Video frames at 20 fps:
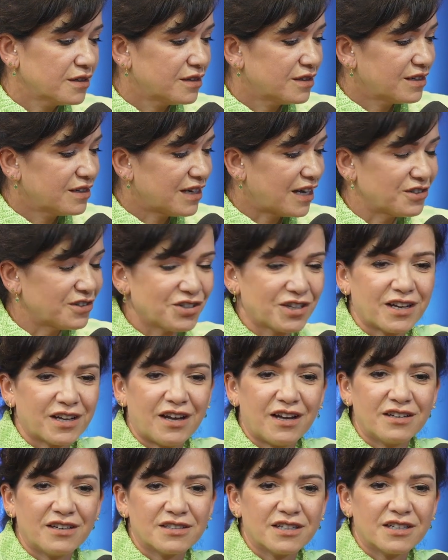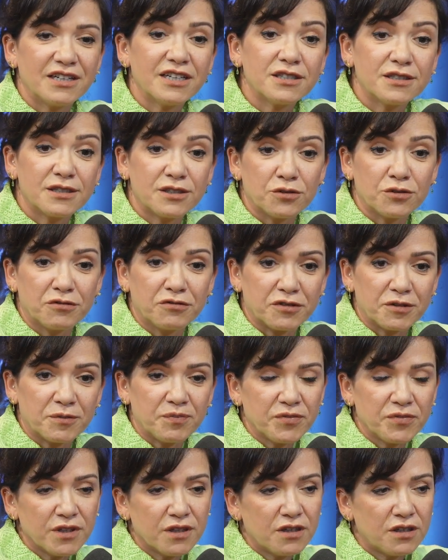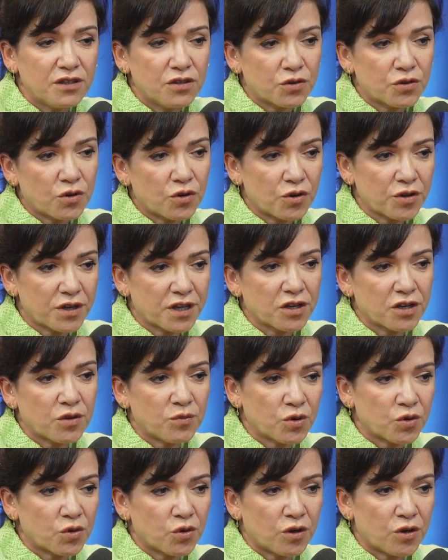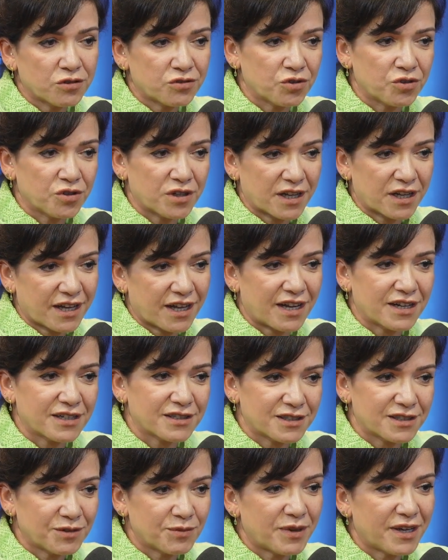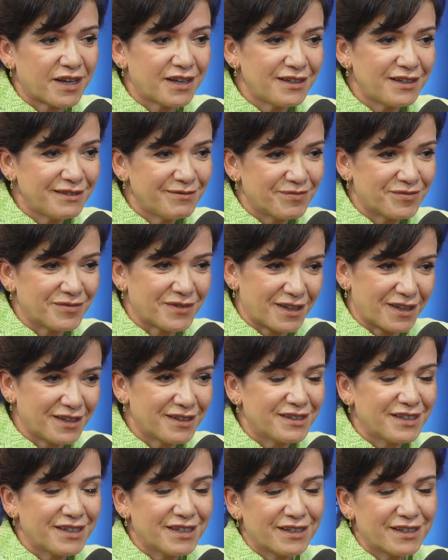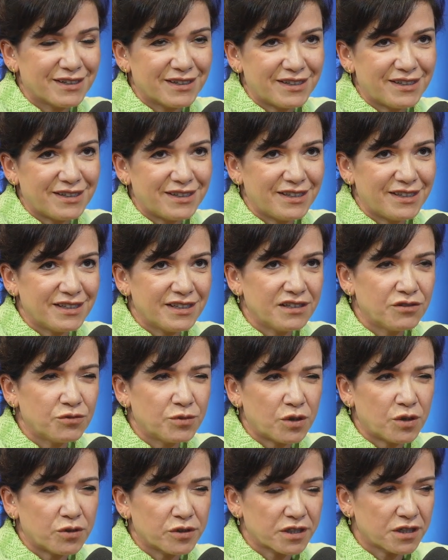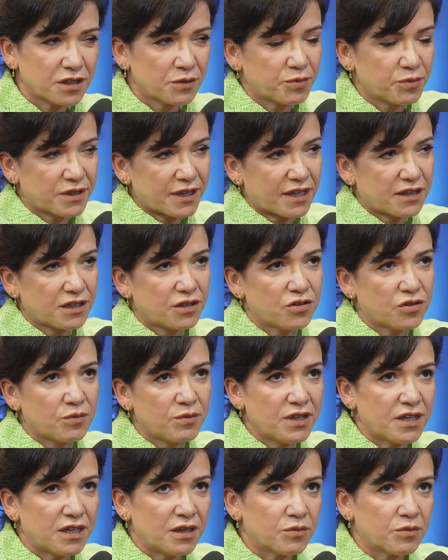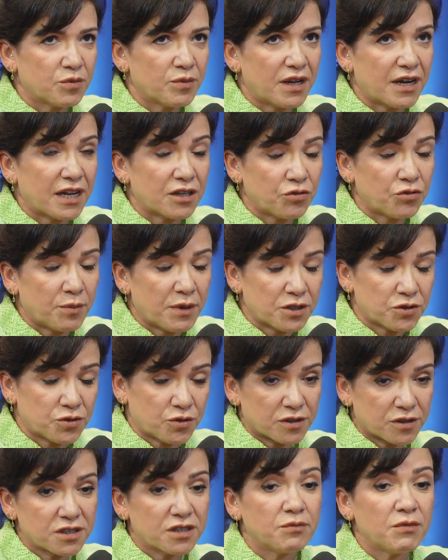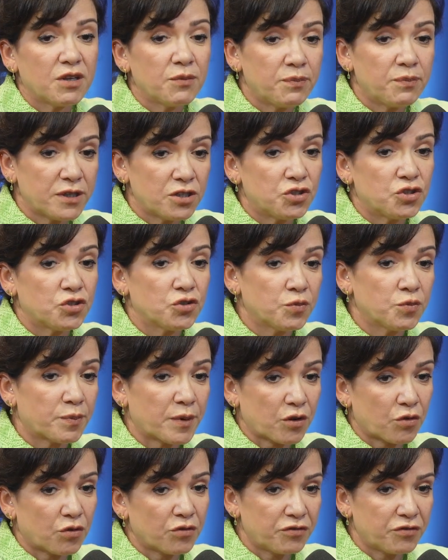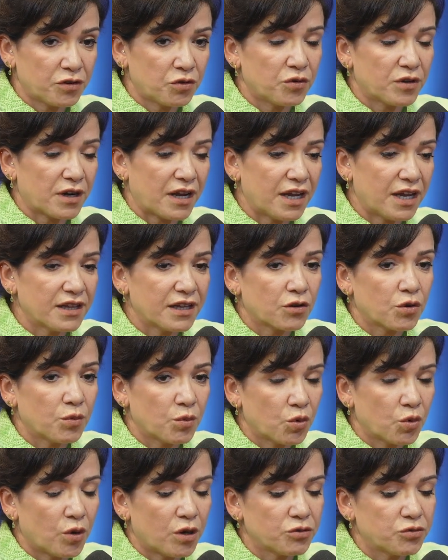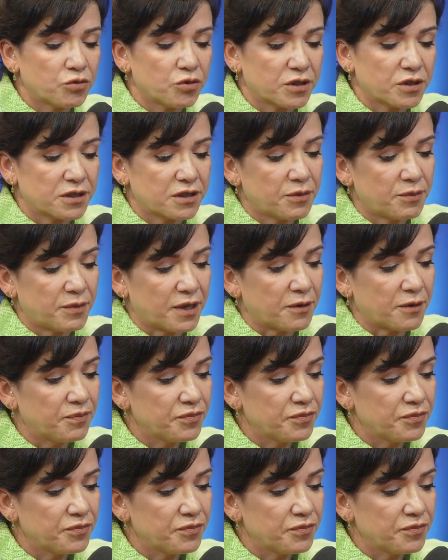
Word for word: uh, radicais, Le Silva. E eu coloquei como coautora a Carla Zambelli, né? Uhum. E uma outra deputada que eu não me lembro, uma lá do Amazonas, que me pediu para configurar né, como coautora também.